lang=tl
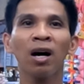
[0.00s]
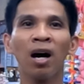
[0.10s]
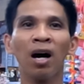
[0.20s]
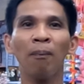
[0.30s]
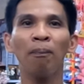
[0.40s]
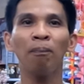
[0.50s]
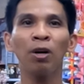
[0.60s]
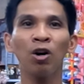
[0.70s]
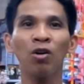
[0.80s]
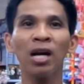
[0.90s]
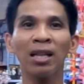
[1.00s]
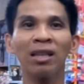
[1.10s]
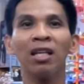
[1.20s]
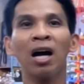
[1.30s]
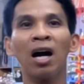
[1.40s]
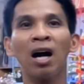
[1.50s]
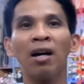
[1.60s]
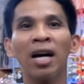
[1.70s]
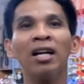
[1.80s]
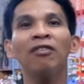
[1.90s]
Uh, pero not,
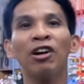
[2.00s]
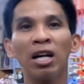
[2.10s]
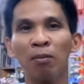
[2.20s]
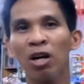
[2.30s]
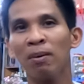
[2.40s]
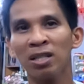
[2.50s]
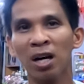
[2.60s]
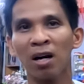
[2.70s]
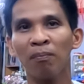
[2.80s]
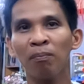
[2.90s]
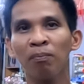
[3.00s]
uh, non-refundable naman siya.